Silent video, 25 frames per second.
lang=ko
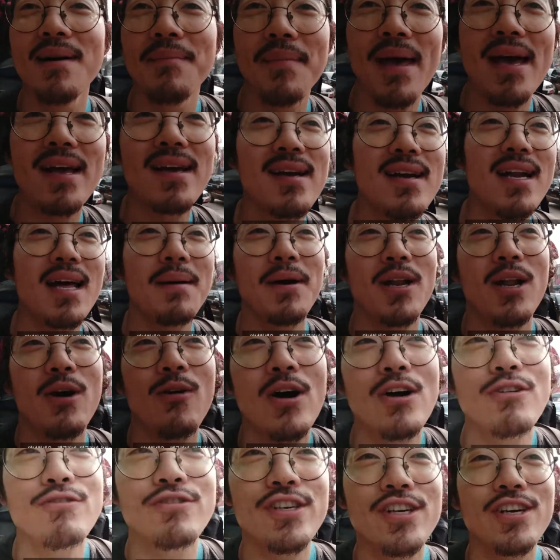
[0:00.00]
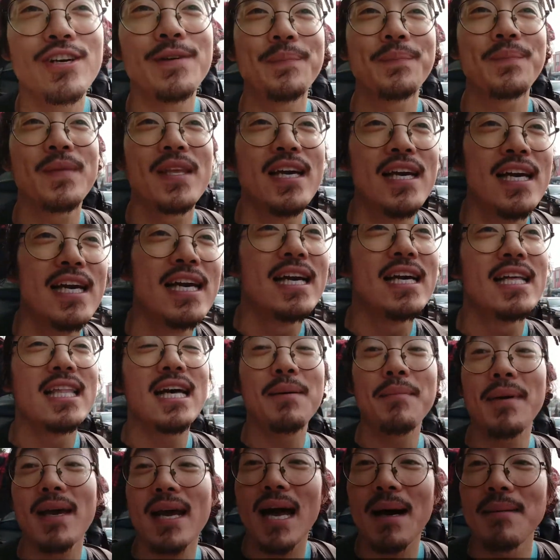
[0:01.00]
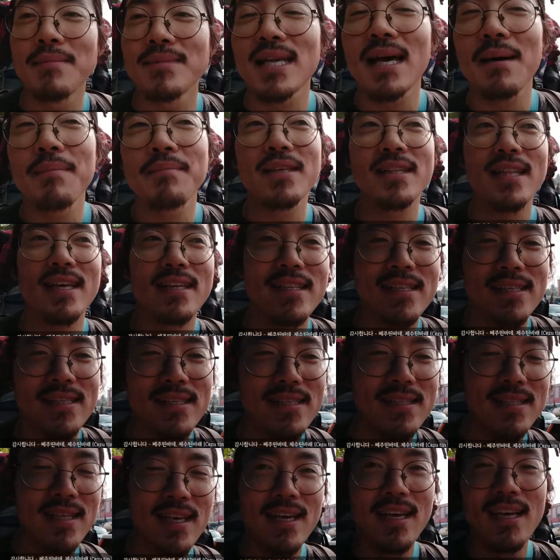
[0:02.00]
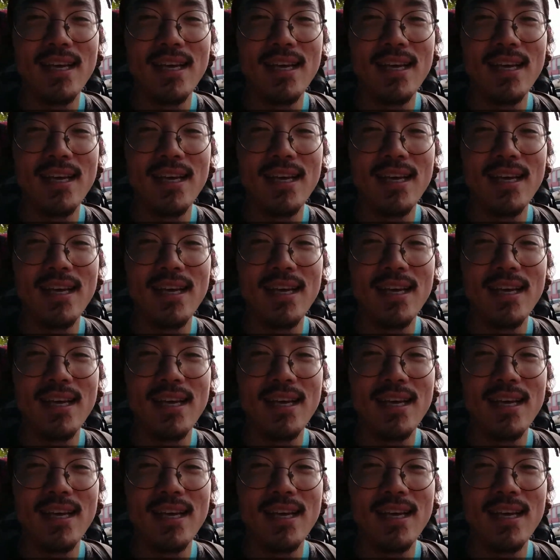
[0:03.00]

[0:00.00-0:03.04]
맹글라바라고 하고요. 그 다음에 감사합니다는